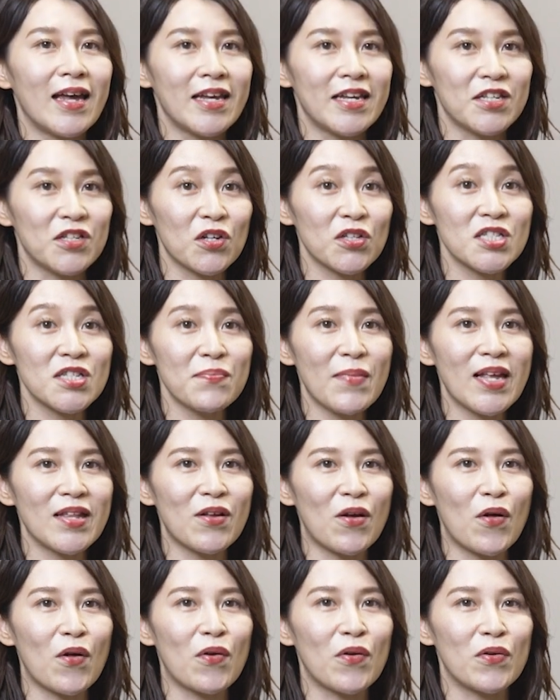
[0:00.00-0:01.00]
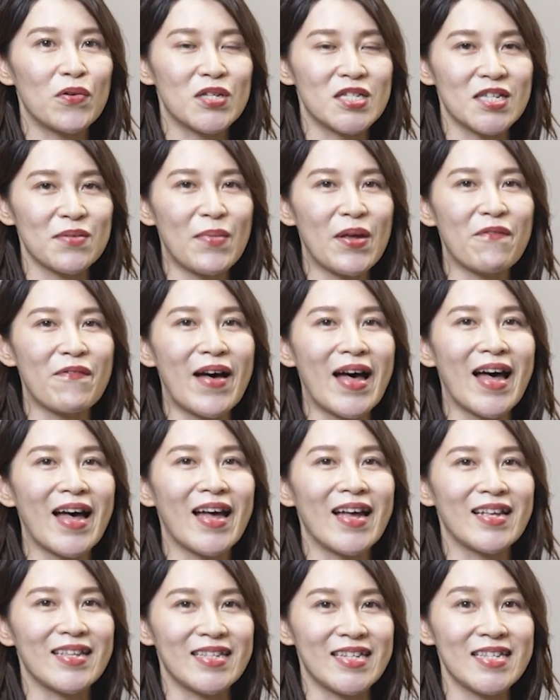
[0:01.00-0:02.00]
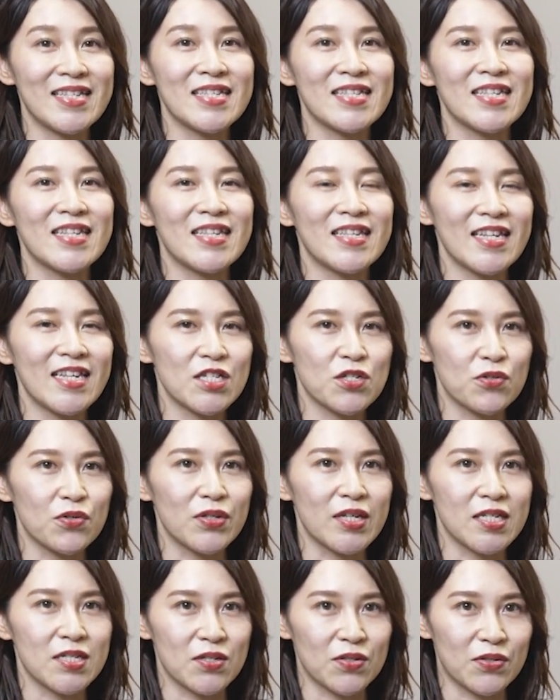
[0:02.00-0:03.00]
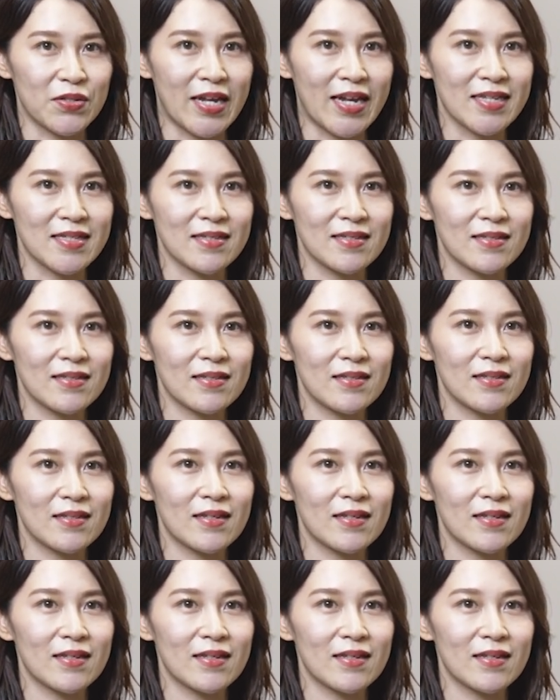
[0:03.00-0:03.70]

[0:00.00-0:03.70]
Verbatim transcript: 一つ目の節目は妊娠22週です。